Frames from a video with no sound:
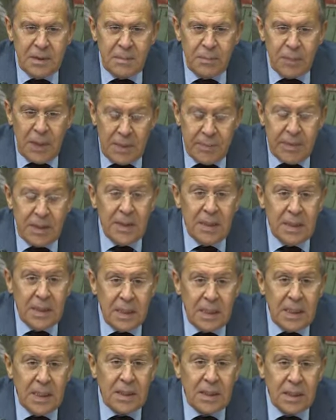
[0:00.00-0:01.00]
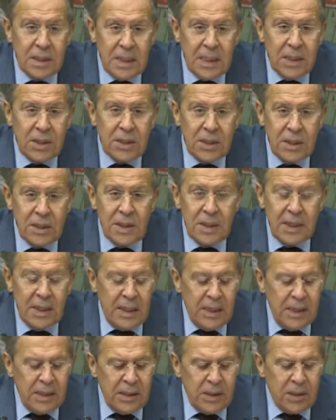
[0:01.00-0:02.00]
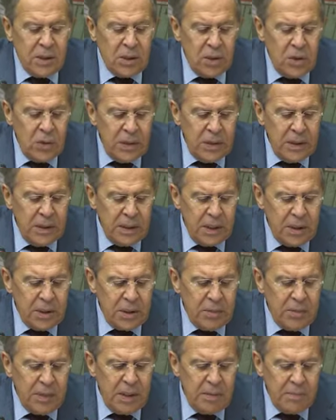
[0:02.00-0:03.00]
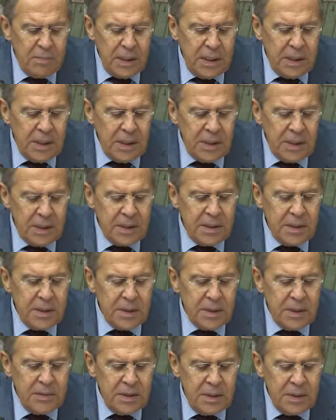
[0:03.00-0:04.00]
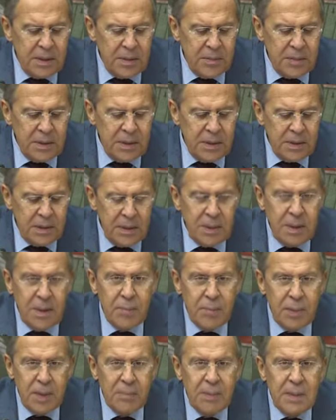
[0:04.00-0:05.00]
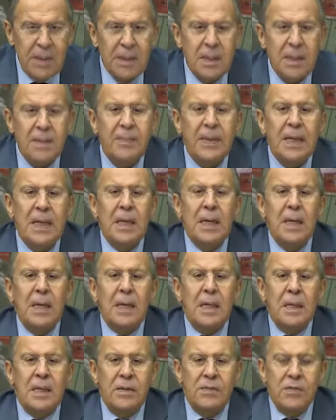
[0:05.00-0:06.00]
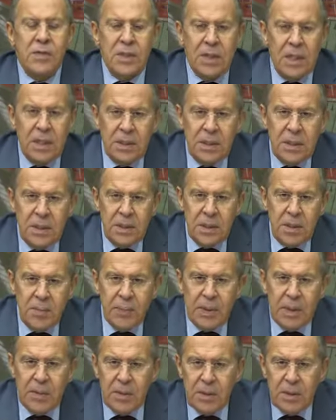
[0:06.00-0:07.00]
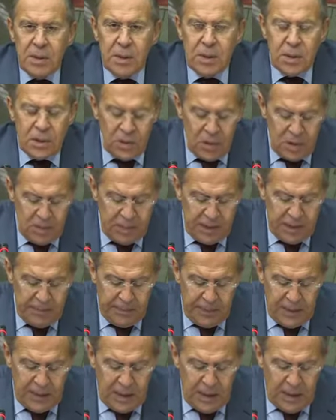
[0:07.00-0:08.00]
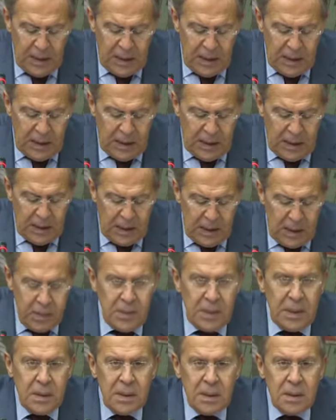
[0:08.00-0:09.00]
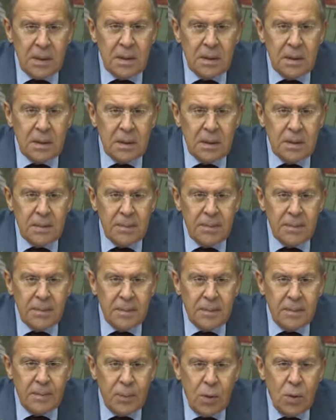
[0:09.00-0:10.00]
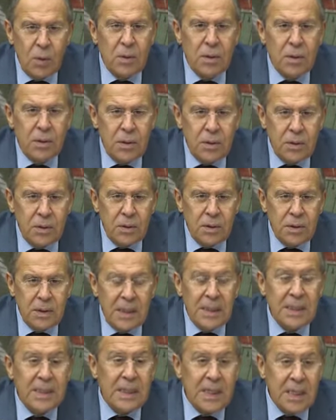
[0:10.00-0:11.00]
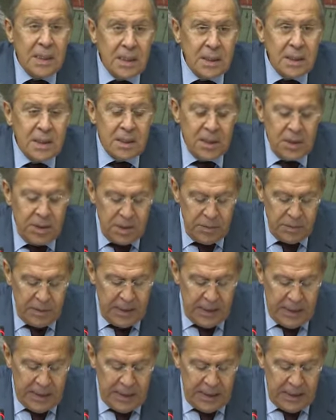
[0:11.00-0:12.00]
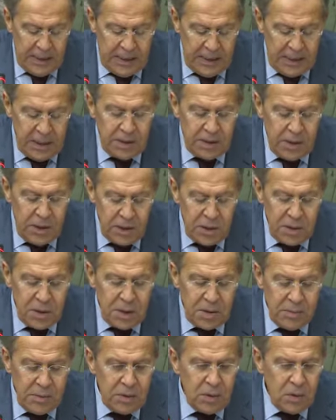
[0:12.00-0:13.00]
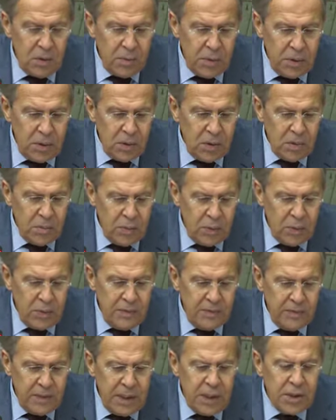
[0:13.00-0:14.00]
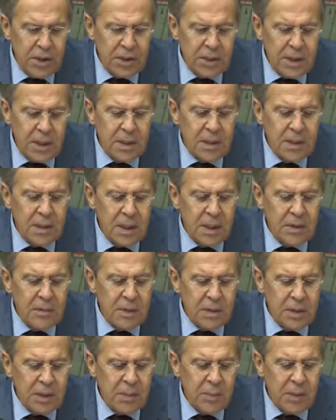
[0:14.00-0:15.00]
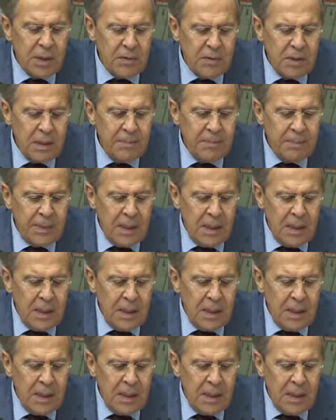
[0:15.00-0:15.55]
памятные даты нашей истории нашей борьбы за независимость и День Победы, и вчерашний День памяти и скорби. А, и мы э, полностью солидарны с нашими соотечественниками за рубежом, будем всячески отстаивать их права,